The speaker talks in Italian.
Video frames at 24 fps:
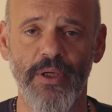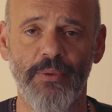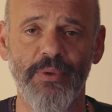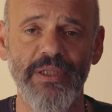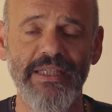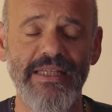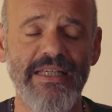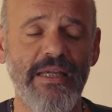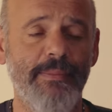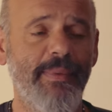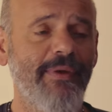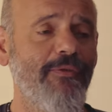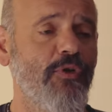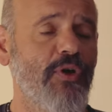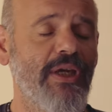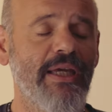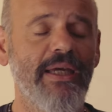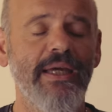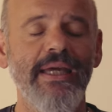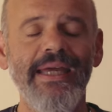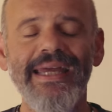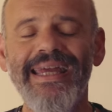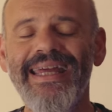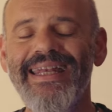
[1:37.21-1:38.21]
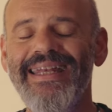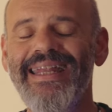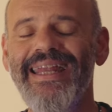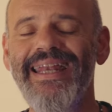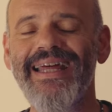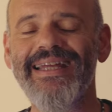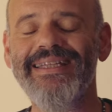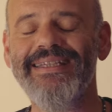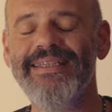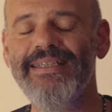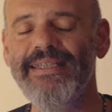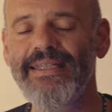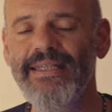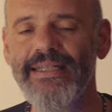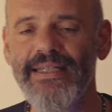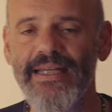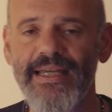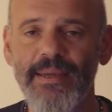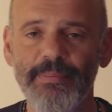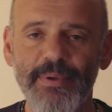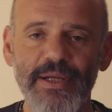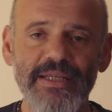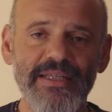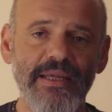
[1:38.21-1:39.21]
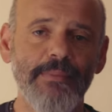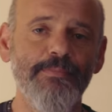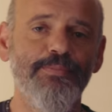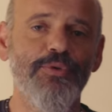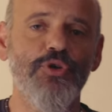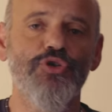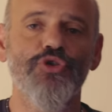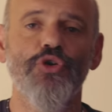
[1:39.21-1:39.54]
quindi sapevo che le lattine per esempio